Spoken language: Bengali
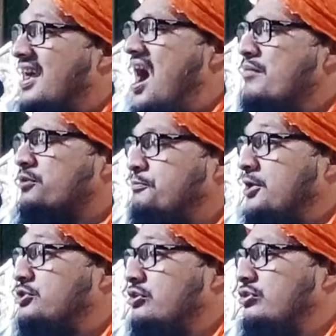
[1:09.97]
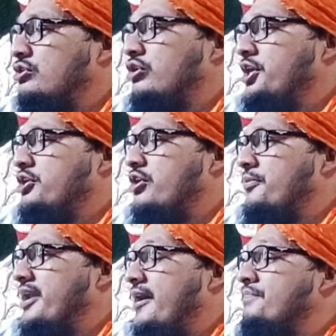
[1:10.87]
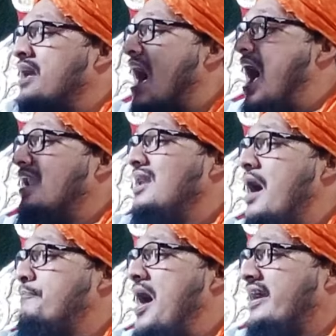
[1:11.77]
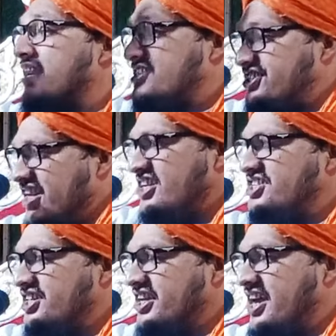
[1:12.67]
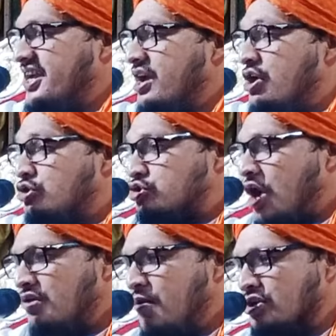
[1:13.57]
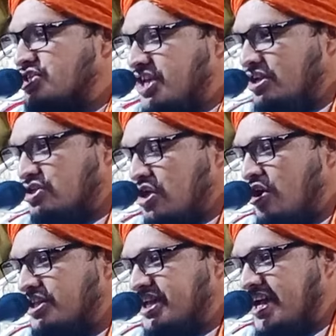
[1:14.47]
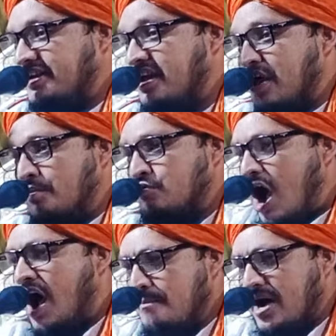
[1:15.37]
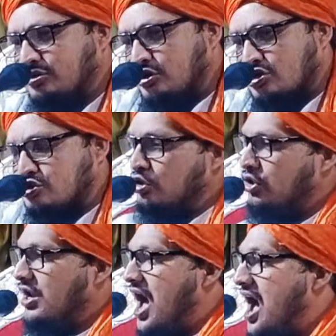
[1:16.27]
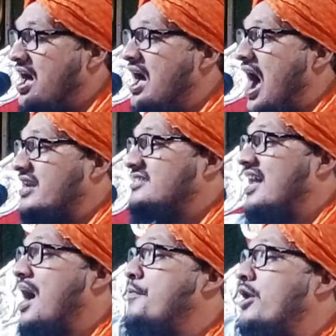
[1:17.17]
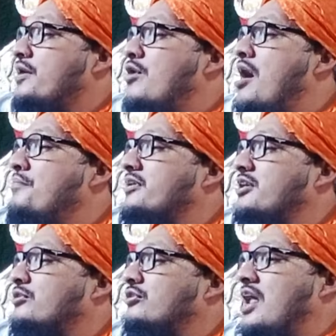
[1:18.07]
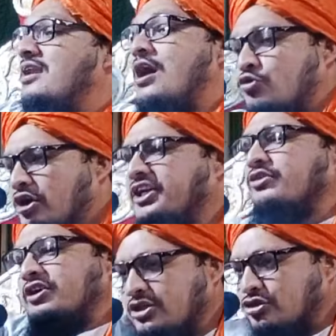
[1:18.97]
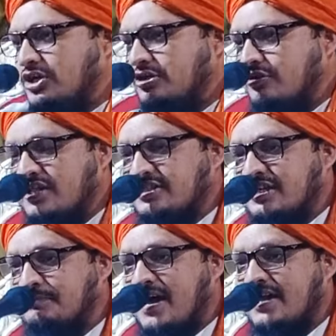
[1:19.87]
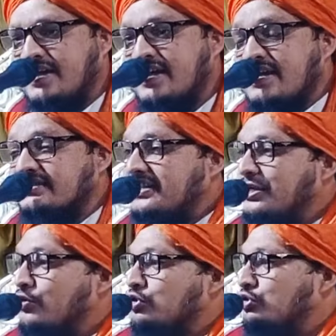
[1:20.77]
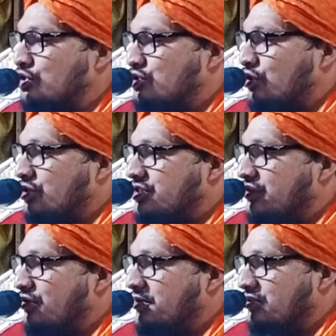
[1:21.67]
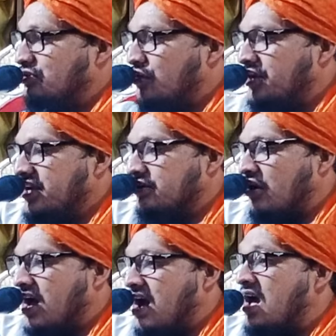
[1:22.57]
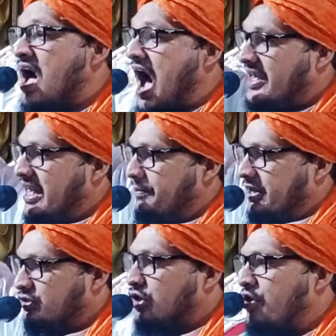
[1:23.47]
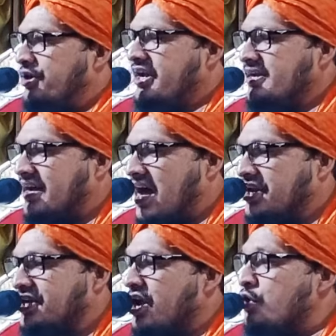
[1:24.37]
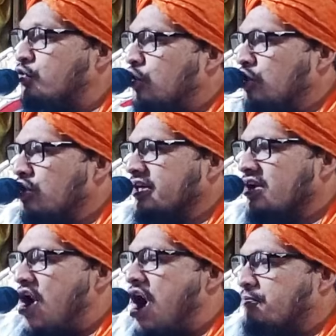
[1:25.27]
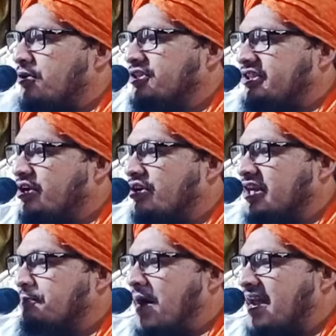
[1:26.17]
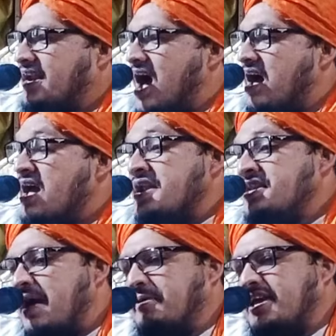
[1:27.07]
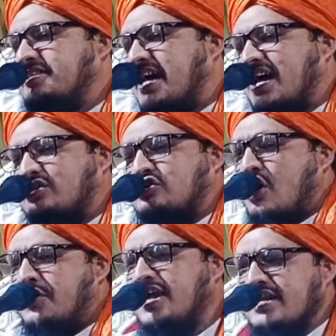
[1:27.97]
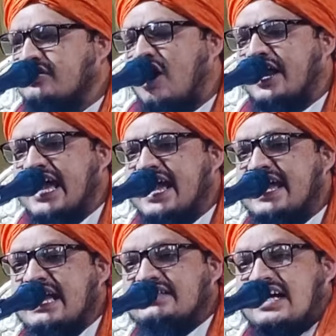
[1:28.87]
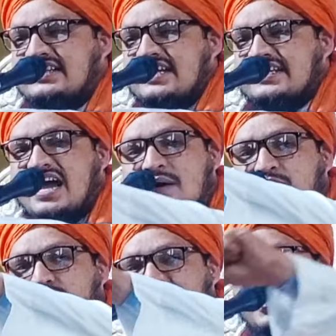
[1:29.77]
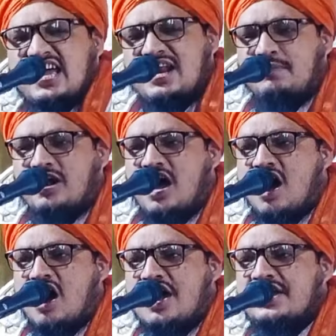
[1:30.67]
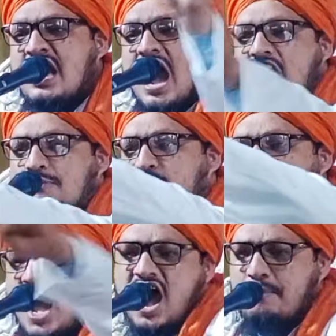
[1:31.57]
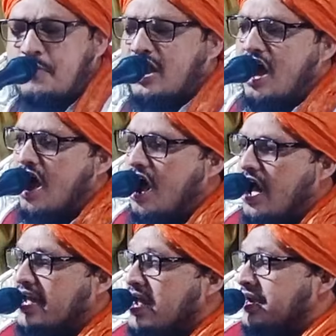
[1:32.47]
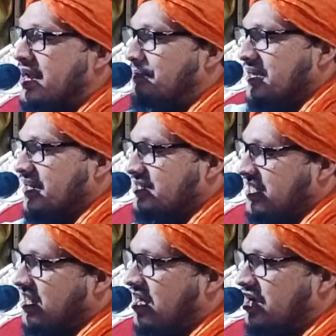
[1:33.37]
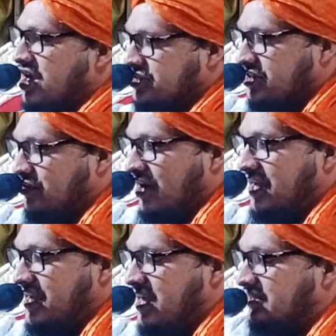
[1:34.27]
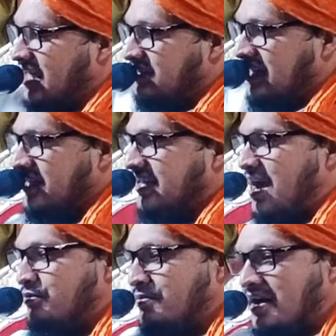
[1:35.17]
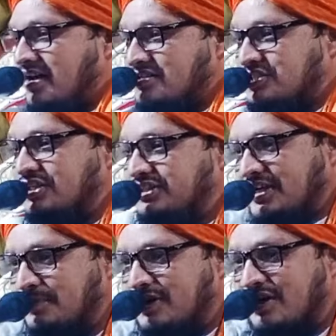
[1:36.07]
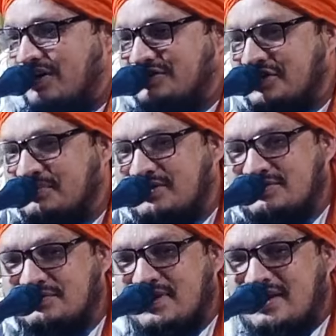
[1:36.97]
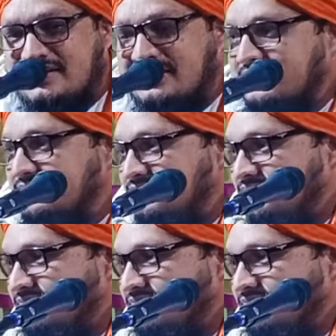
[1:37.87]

কেয়ামত পর্যন্ত তৈরি করবে না আল্লাহ পাকের সৃষ্টিতে সর্বশ্রেষ্ঠ হচ্ছেন মোহাম্মদ রসুল্লাহ আর যারা বলে মোহাম্মদের মতন আল্লাহ কোটি কোটি তৈরি করে দিতে পারে তাদের উদ্দেশ্য হচ্ছে নবীর তৌহিন করা আর নবীর তৌহিনকারী কোনোদিন হকপন্থী হতে পারে না নবীর যারা তৌহিন করে তাদেরকে আবু জেহেল বলা হয় আবু লাহাব বলা হয় নবীকে যারা ইস্ক করে তাদেরকে আবু বাক্কার সিদ্দিক বলা হয় জোরে বলেন সুবহানাল্লাহ